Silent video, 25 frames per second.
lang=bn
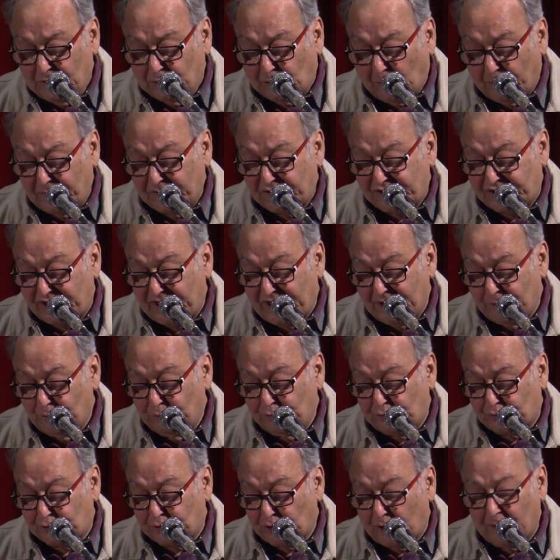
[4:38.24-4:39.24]
তবে সেই
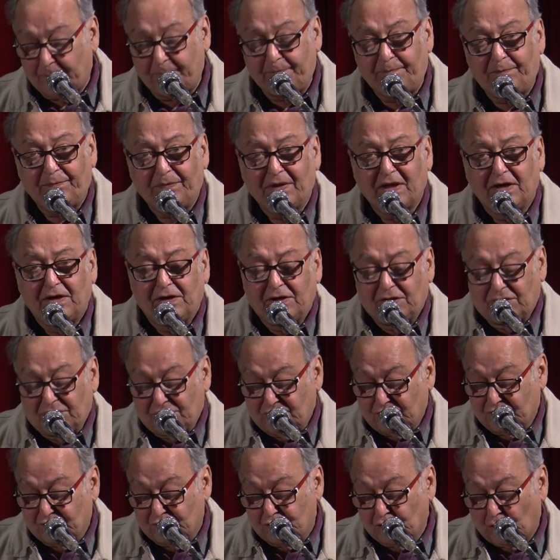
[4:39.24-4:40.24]
উৎসব
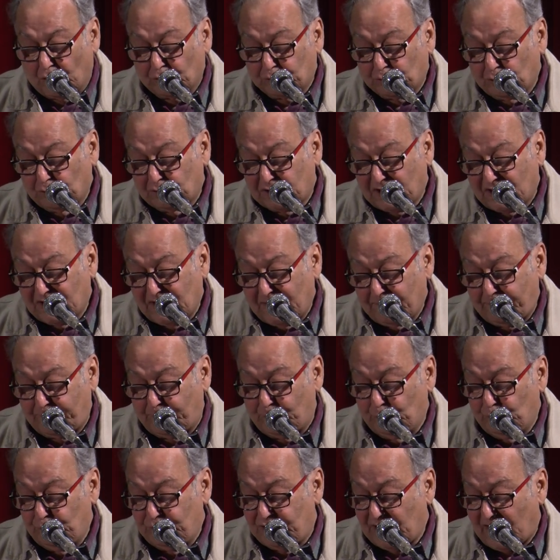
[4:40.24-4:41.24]
যতটা না
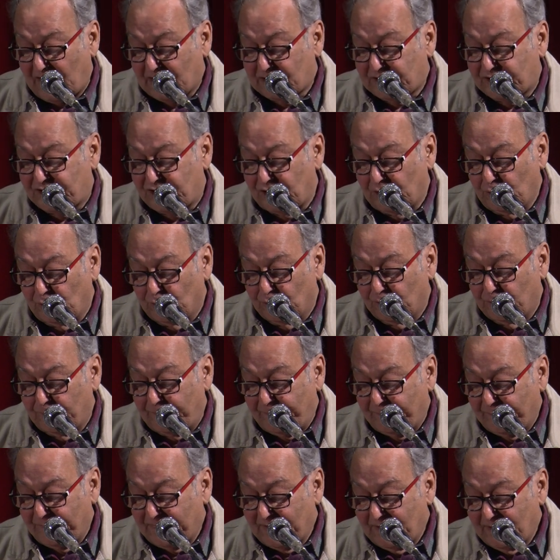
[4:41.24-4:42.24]
পূজার ছিল
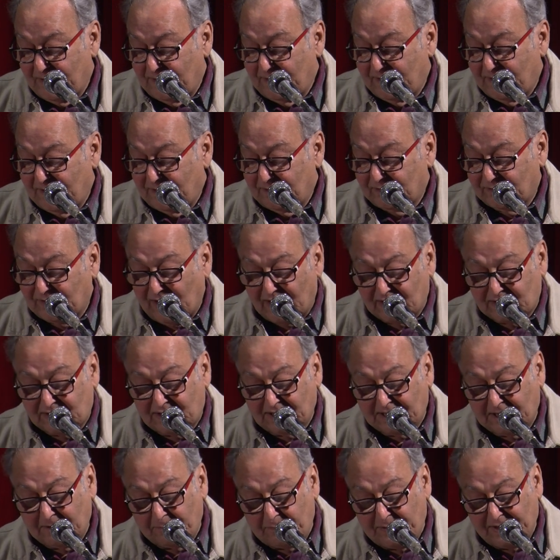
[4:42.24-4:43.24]
তার
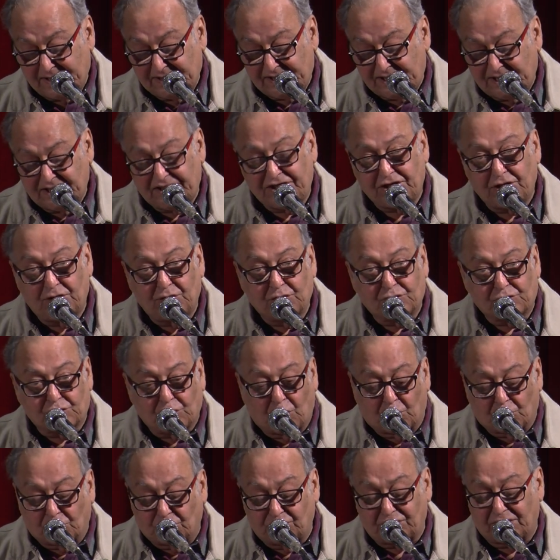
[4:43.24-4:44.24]
থেকে বেশি ছিল
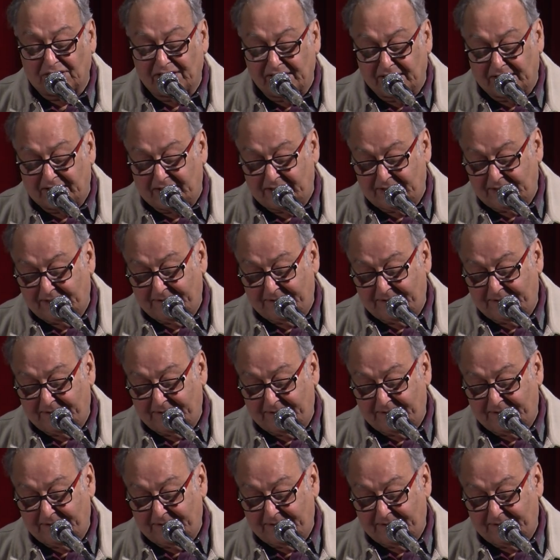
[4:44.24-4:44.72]
শরতের